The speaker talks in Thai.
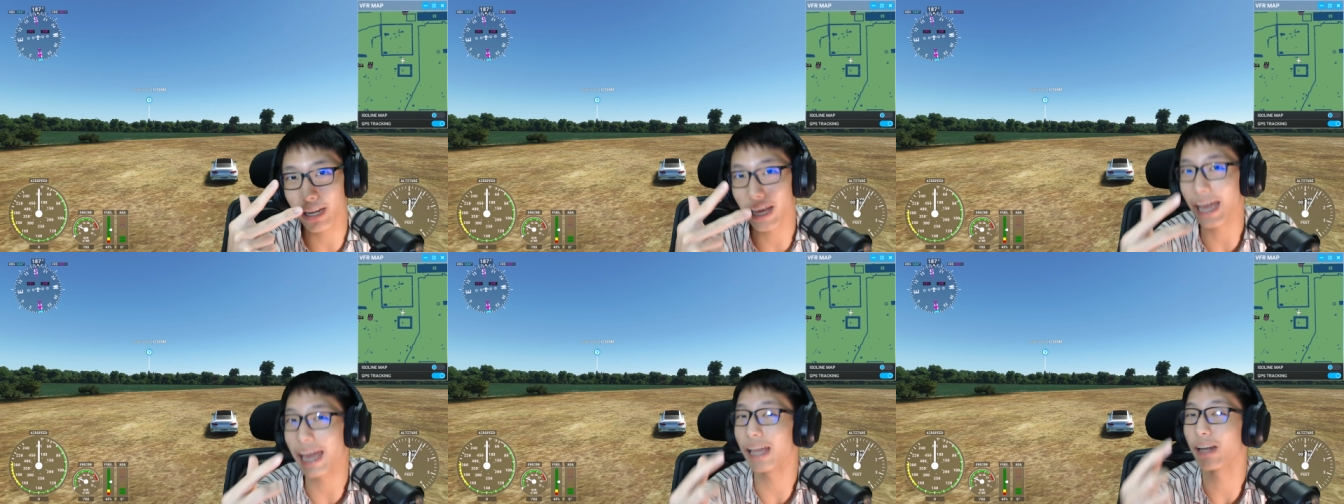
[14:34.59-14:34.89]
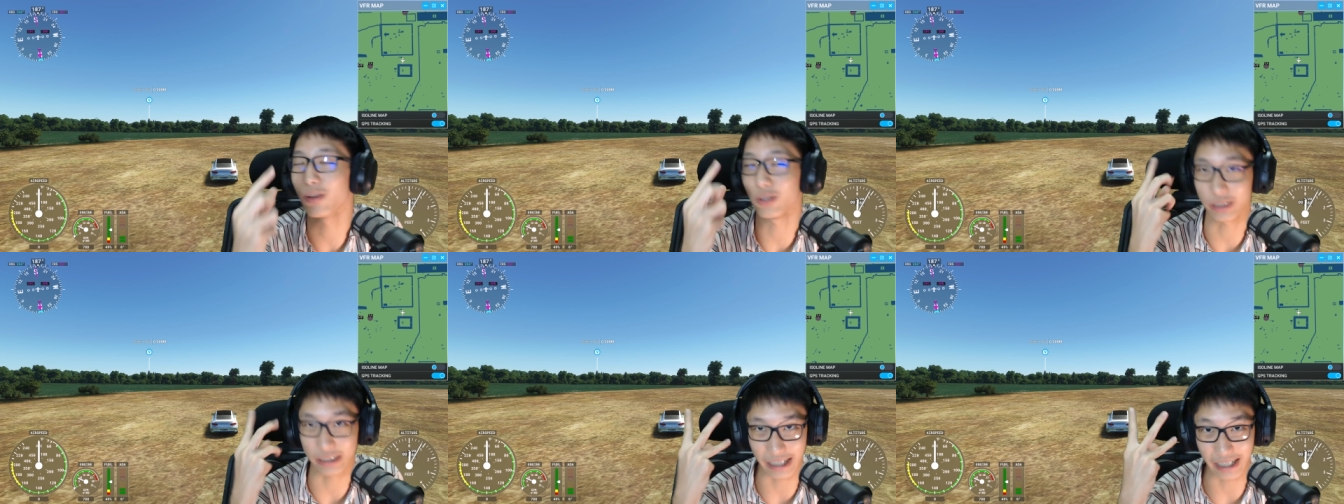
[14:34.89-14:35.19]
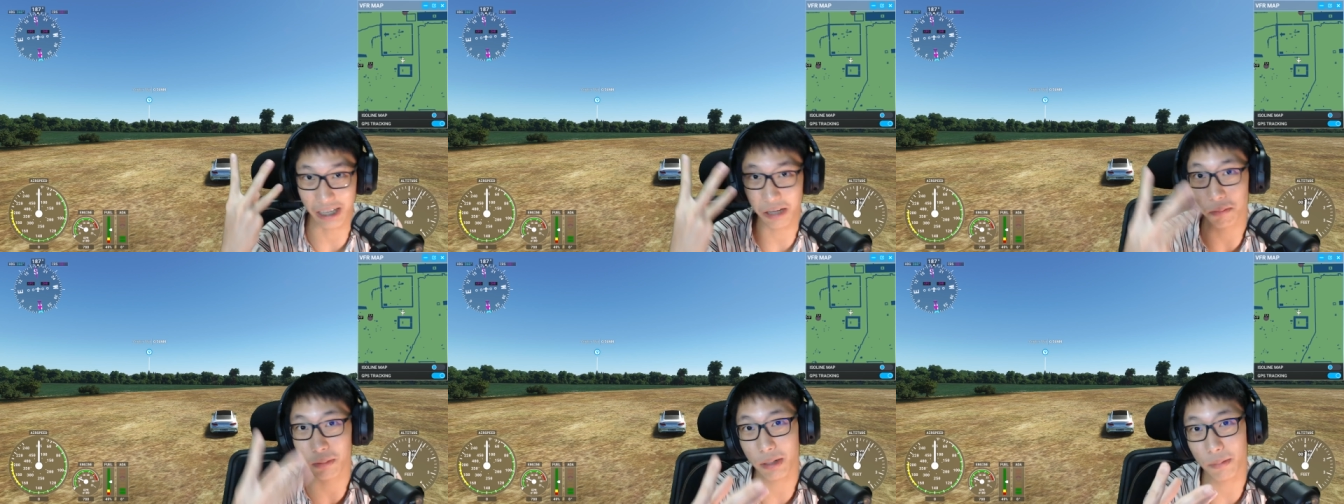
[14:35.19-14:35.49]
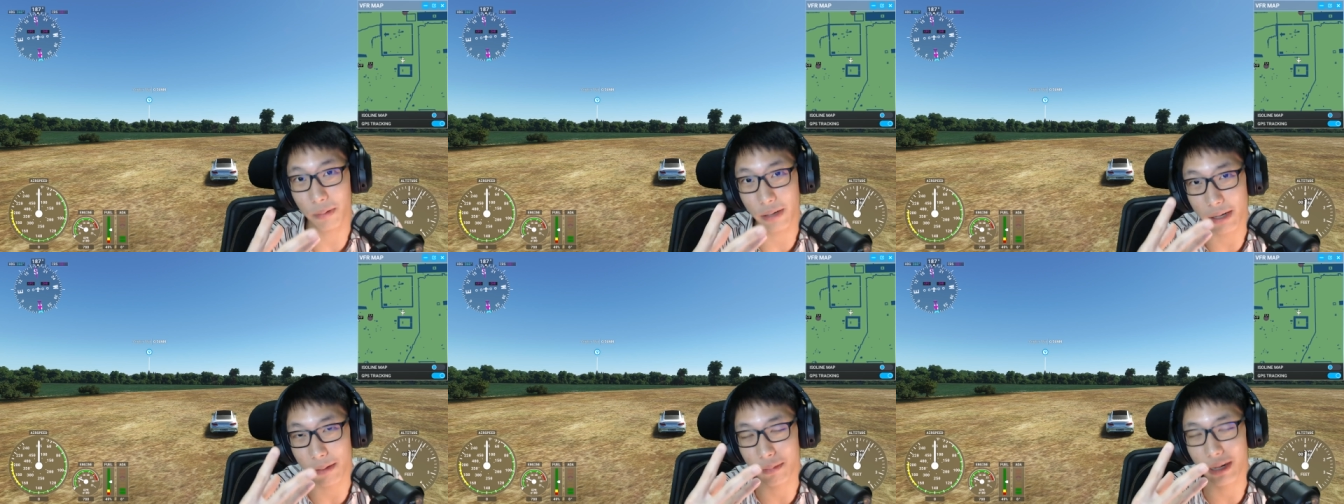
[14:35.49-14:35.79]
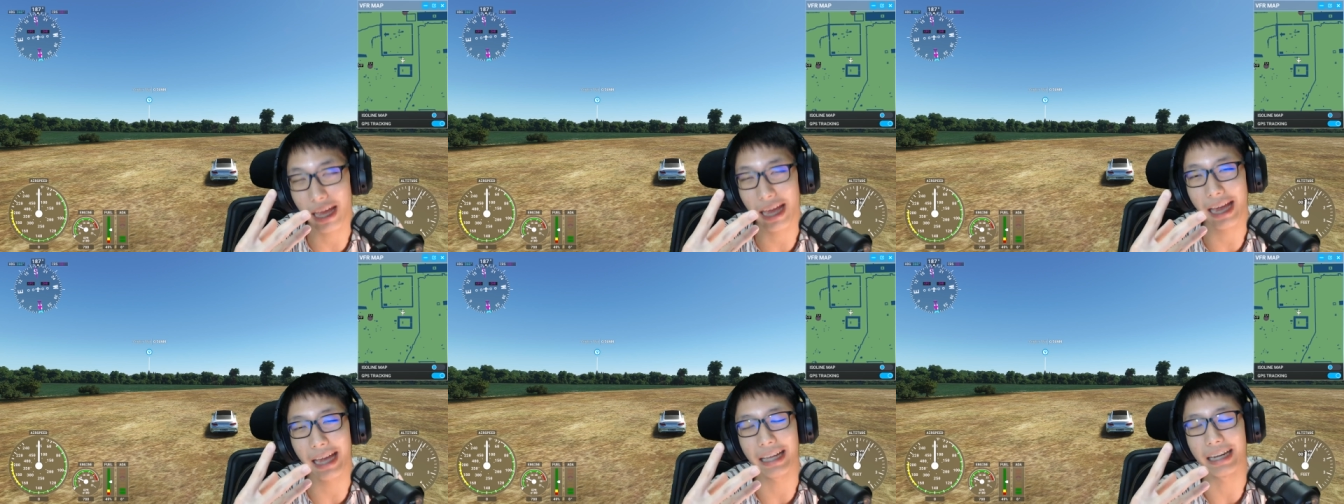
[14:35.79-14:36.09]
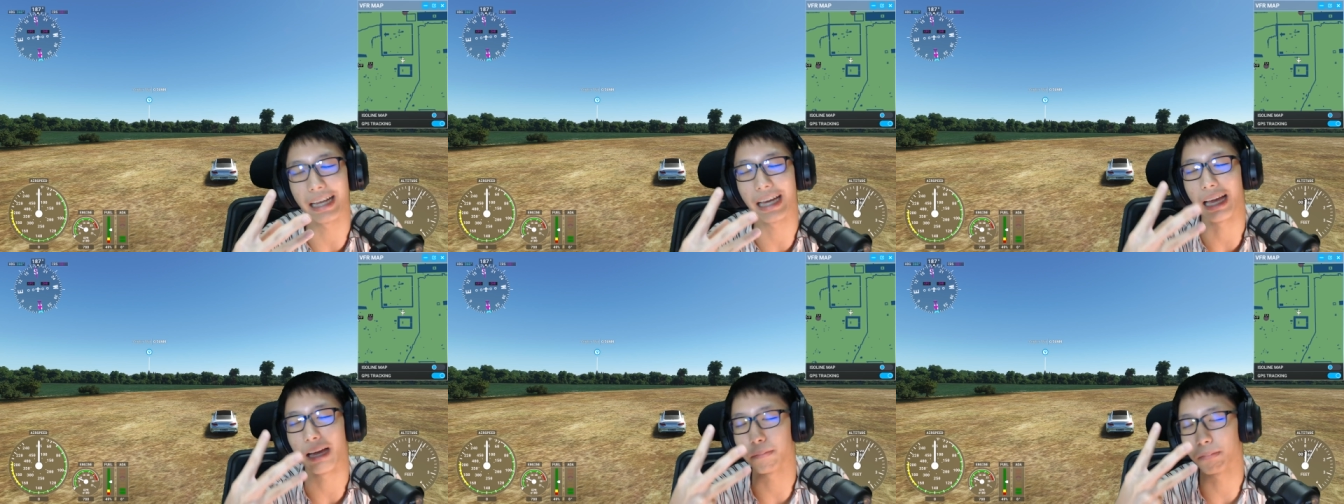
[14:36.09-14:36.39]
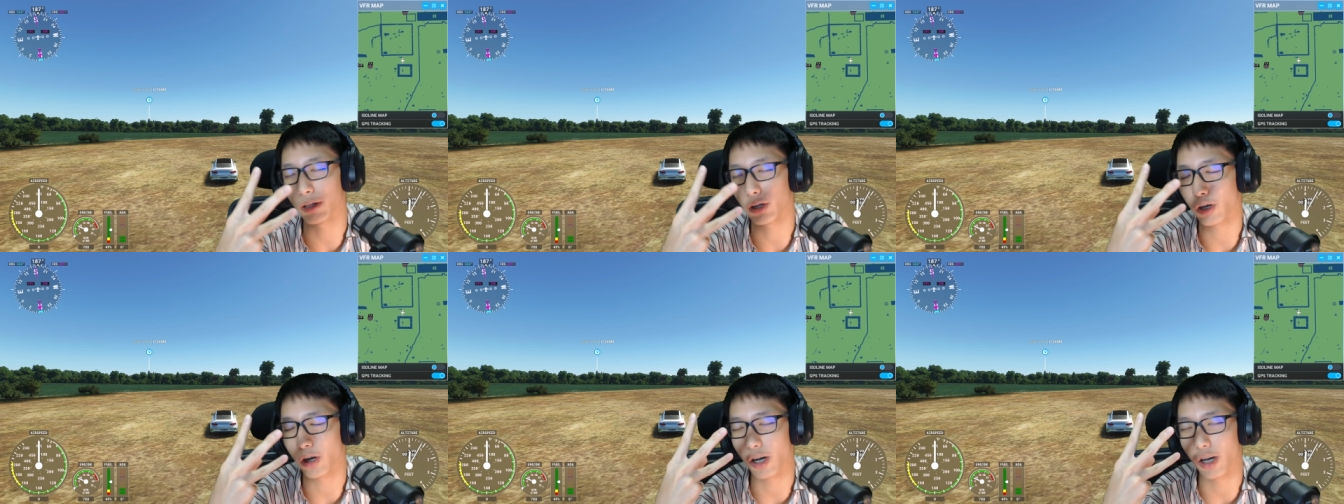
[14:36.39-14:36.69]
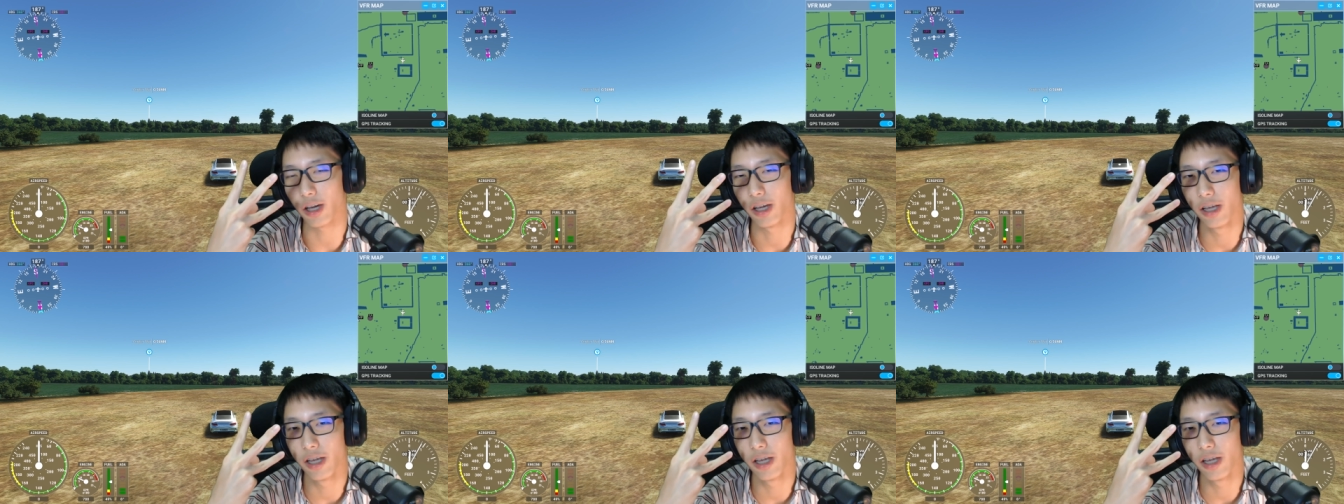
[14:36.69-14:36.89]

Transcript: ได้โหลดสายการบินเพิ่มได้นะครับแล้วก็